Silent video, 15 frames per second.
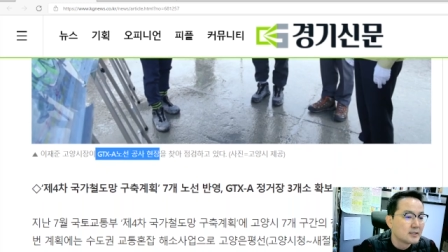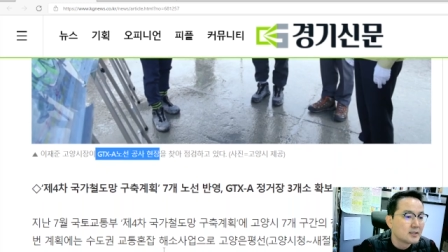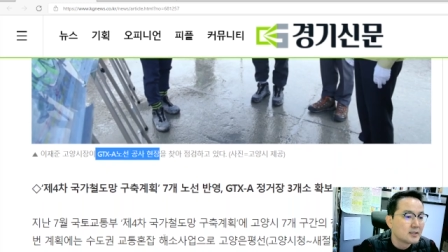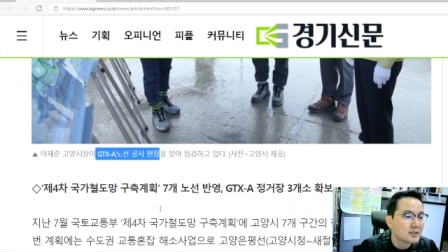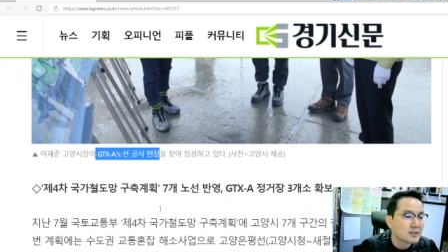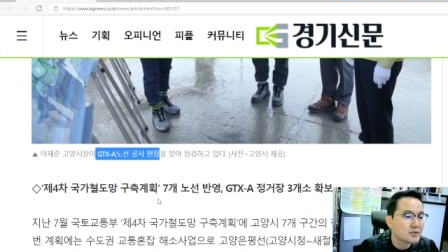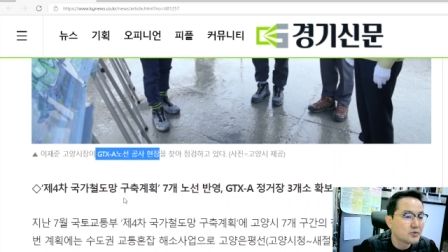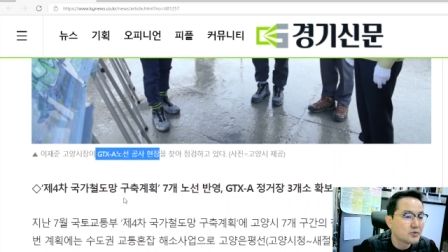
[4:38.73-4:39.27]

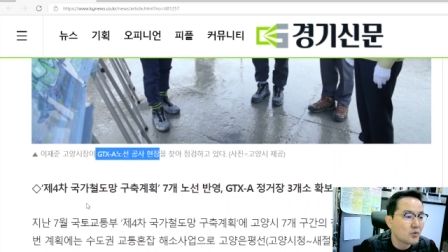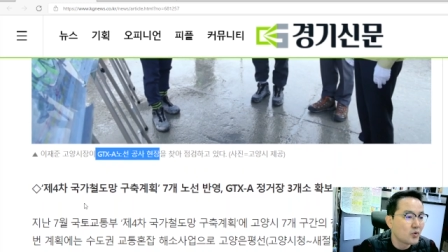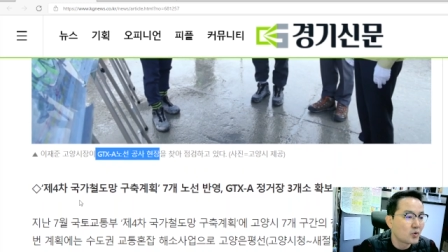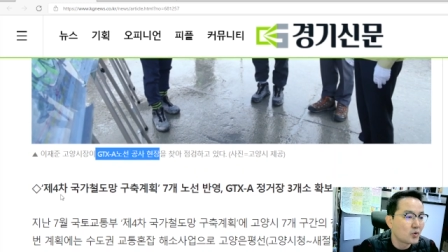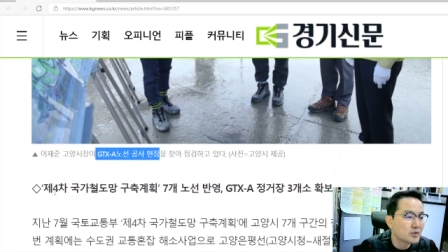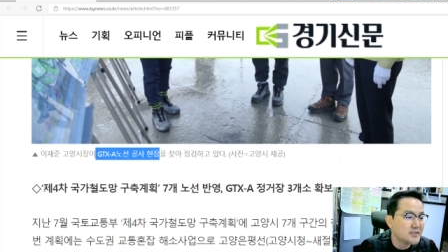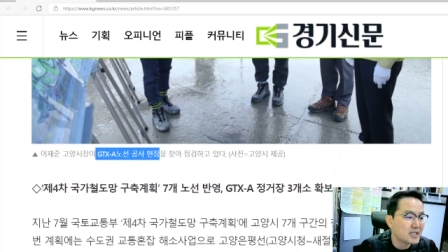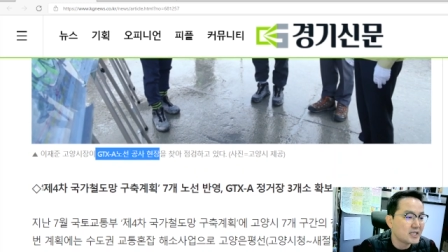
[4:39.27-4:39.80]

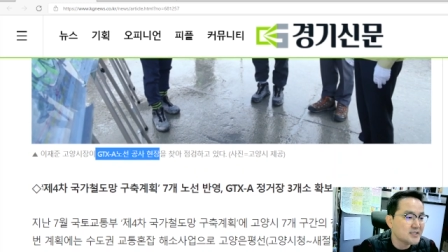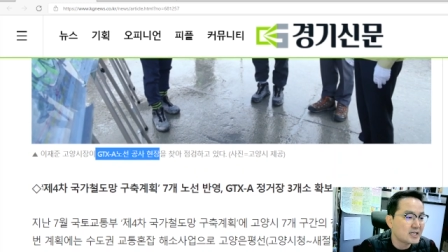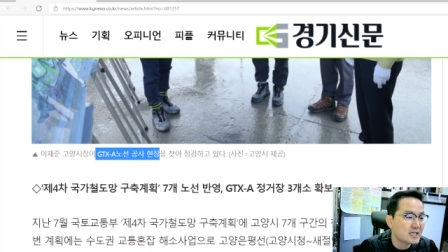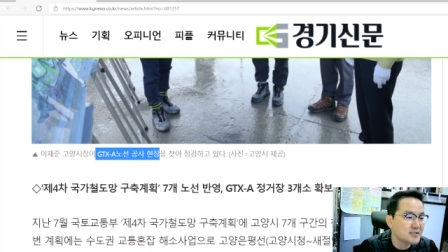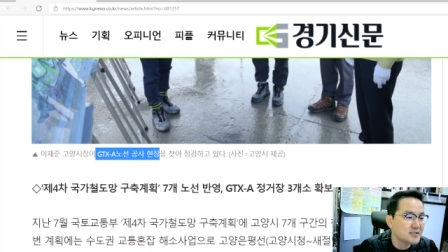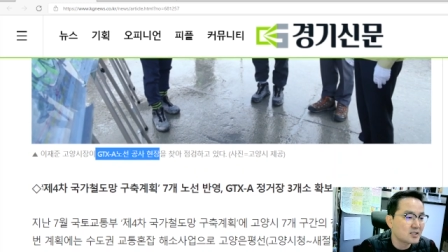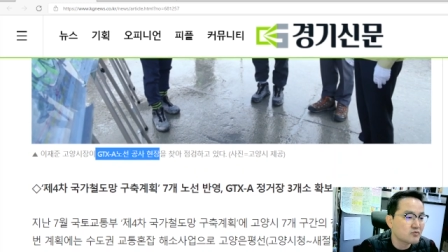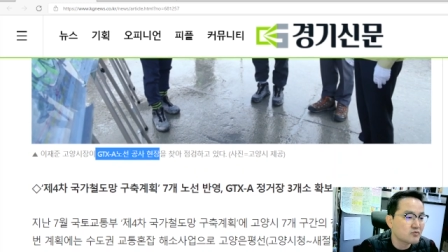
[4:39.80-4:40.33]
그리고
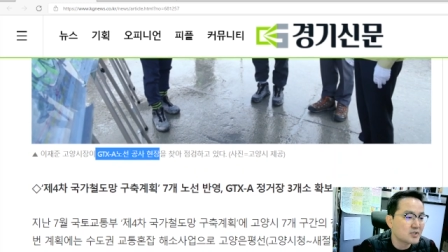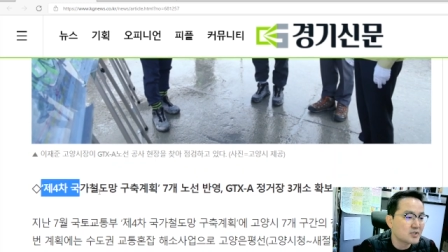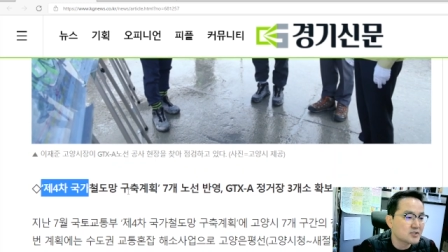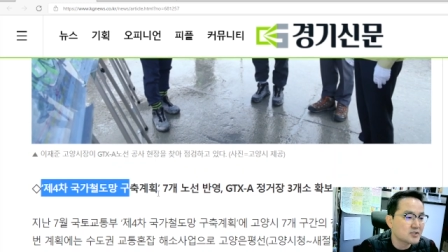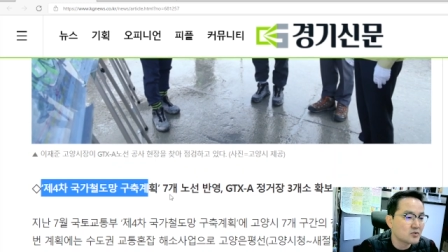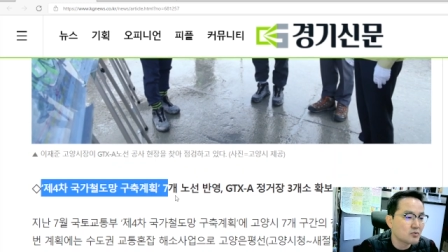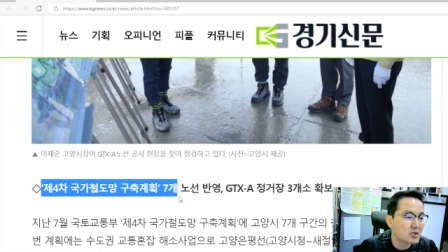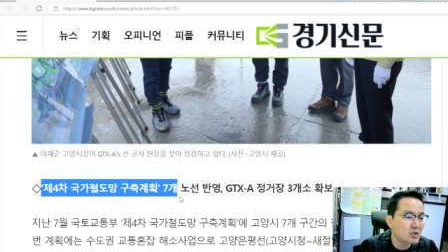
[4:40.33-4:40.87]
4차 국가
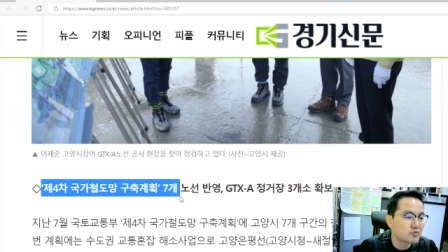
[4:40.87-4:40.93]
철도망